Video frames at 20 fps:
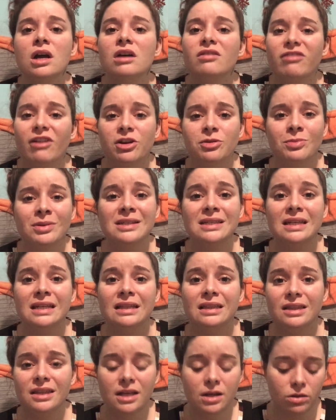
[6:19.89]
Franchement,
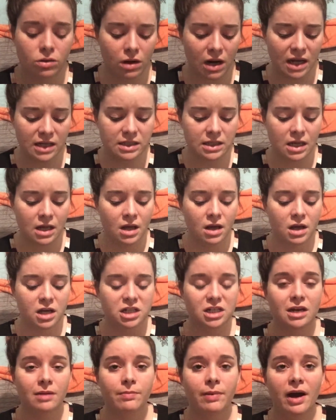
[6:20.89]
c'est dégueulasse.
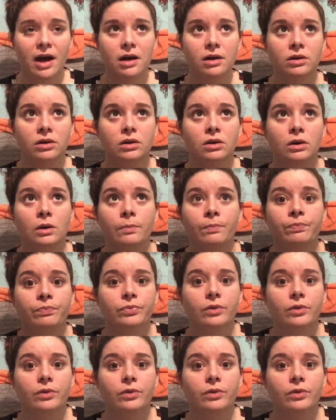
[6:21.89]
Je sais pas, euh,